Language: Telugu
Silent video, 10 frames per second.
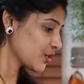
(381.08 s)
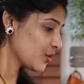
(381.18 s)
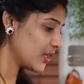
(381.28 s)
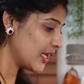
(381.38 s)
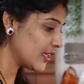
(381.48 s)
సో
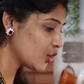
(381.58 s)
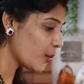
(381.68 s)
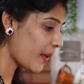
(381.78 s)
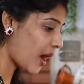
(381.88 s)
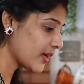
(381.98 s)
దీంతో
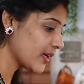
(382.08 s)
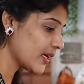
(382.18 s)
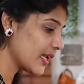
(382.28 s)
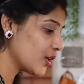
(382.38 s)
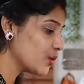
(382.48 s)
పాటుగా
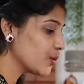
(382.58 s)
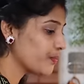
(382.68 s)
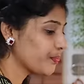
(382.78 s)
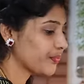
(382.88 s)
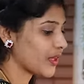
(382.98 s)
నేను
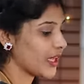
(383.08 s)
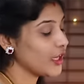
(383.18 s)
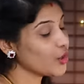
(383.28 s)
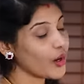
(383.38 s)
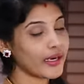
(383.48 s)

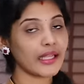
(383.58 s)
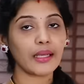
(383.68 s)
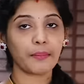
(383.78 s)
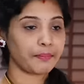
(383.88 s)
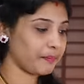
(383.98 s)
ఇంకొకటి
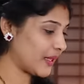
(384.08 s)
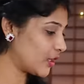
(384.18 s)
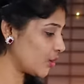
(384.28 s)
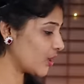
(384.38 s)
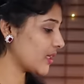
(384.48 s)

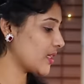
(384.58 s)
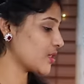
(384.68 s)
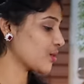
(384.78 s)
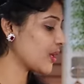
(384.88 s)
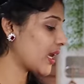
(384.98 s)
పెద్ద కుక్కర్
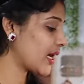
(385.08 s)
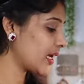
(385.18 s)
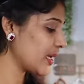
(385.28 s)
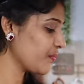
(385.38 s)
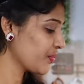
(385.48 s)

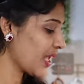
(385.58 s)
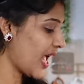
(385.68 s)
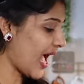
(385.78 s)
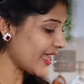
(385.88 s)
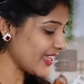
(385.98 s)
తీసుకున్నానండి
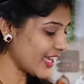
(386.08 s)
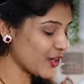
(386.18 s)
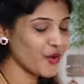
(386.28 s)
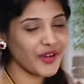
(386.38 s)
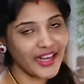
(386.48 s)
అది
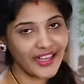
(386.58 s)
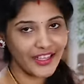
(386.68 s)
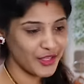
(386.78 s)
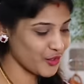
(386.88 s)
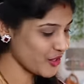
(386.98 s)
ఎక్కువగా
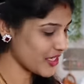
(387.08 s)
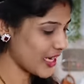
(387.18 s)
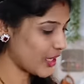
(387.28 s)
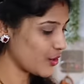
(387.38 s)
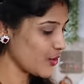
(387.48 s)
యూస్
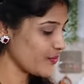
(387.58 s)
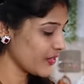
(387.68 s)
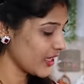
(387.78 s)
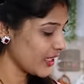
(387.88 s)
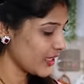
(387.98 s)
చేయను
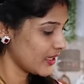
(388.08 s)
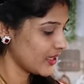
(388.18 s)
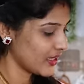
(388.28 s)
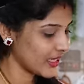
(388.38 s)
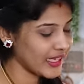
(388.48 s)

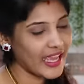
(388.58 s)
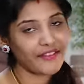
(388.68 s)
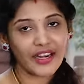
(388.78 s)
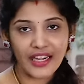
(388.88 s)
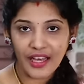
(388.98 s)

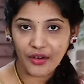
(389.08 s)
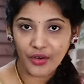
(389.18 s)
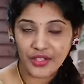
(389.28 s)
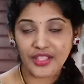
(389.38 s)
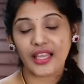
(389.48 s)
ఎవరైనా
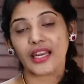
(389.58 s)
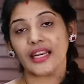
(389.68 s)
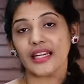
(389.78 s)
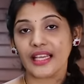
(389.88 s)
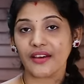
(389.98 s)
వస్తేనే
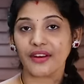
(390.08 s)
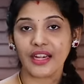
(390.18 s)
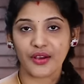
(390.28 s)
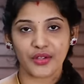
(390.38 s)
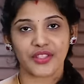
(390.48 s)
ఇంటికి
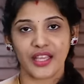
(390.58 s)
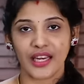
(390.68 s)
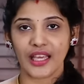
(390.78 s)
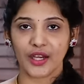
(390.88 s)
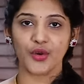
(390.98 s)
ఎవరైనా
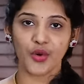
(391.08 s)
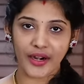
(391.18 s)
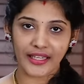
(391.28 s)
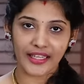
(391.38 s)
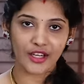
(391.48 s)
వస్తేనే ఎక్కువ
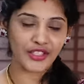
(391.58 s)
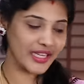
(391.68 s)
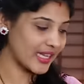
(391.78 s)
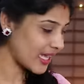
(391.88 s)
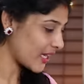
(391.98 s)
క్వాంటిటీలో
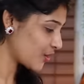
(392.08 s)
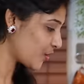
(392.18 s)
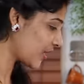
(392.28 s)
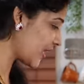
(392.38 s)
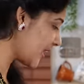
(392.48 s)

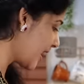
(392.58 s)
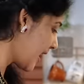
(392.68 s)
చేయాలనుకుంటే